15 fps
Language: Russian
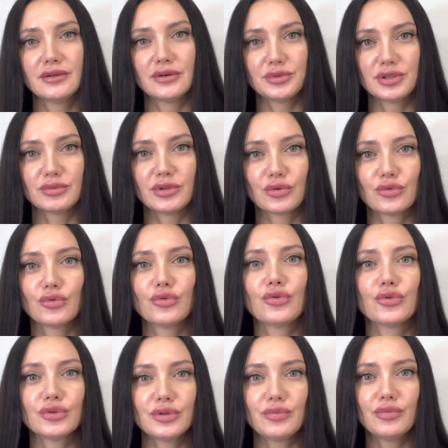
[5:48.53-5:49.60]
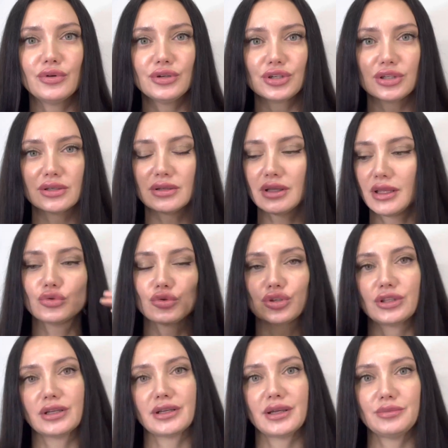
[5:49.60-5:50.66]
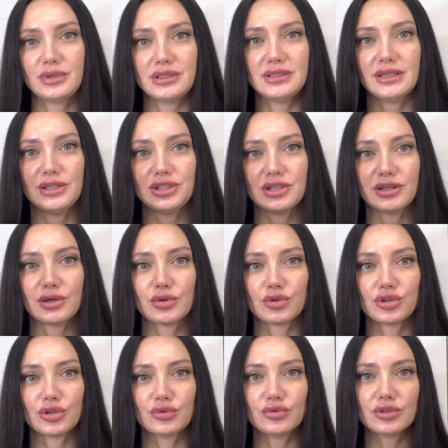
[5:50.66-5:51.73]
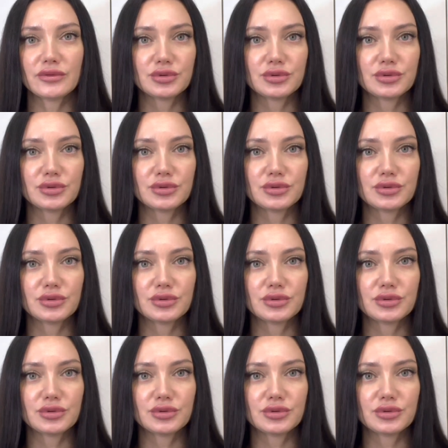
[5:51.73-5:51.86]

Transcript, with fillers: В общем, такой уход больше. Тоже такая блестящая, хорошая кожа.